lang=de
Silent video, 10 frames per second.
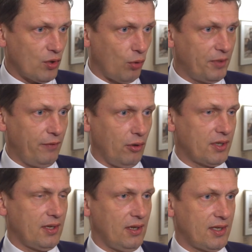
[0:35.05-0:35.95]
ob die
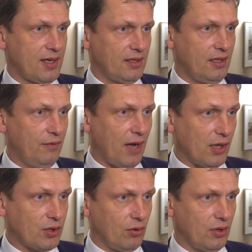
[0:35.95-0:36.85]
Volksinitiative
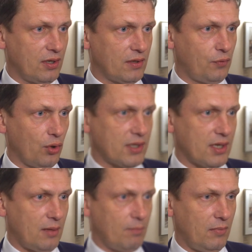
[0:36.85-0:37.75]
als solches
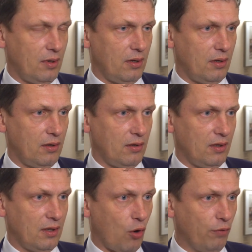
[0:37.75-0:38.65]
wirksam äh,
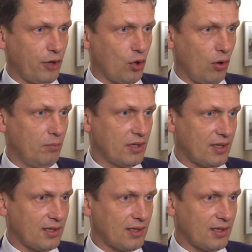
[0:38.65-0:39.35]
in Lauf gekommen ist.